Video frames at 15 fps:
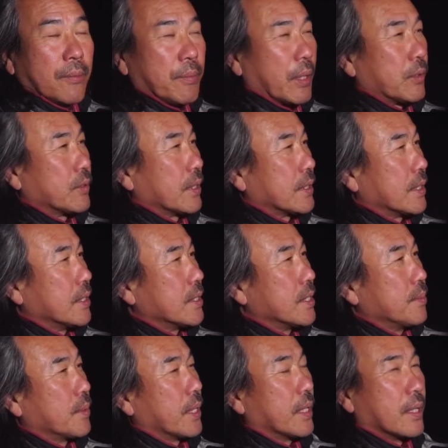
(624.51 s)
백두산
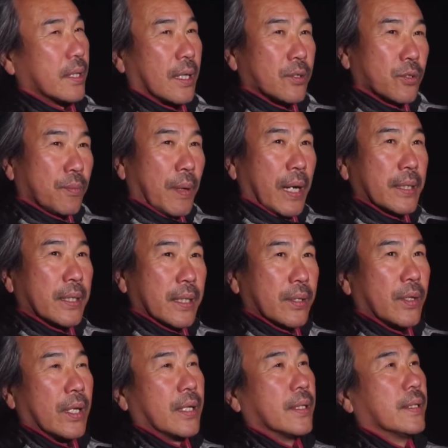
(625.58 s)
천지물의 은하수
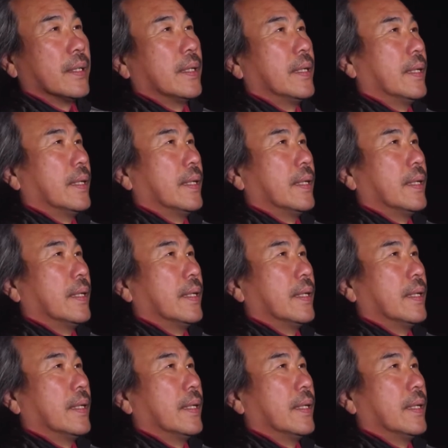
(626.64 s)
반영이 되는